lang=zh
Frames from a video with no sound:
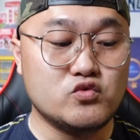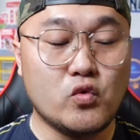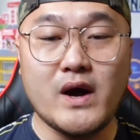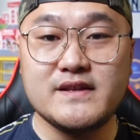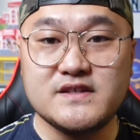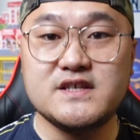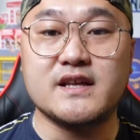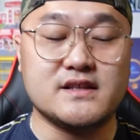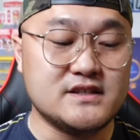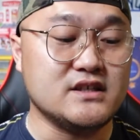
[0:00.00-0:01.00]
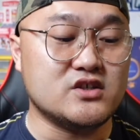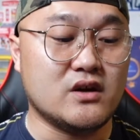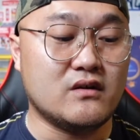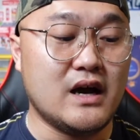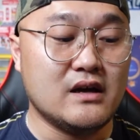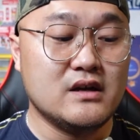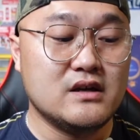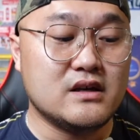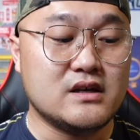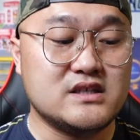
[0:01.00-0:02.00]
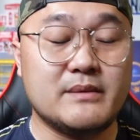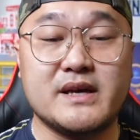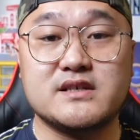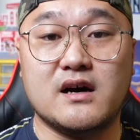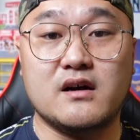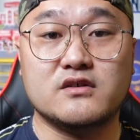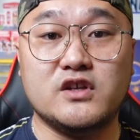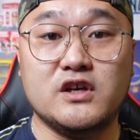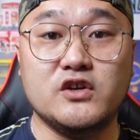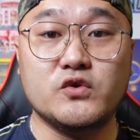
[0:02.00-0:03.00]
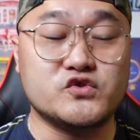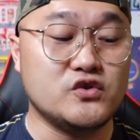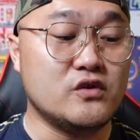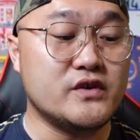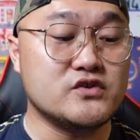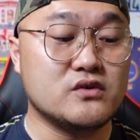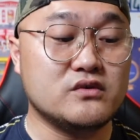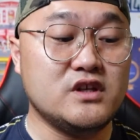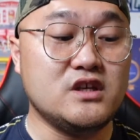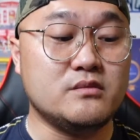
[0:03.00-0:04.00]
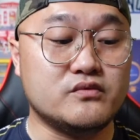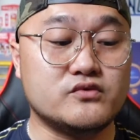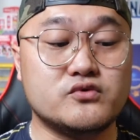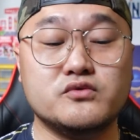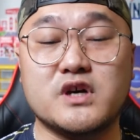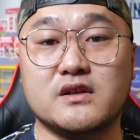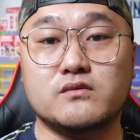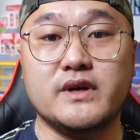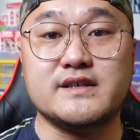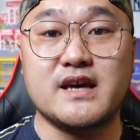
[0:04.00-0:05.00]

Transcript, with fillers: 关键进球哈，呃，下半场第六十六分钟替补出场的武磊，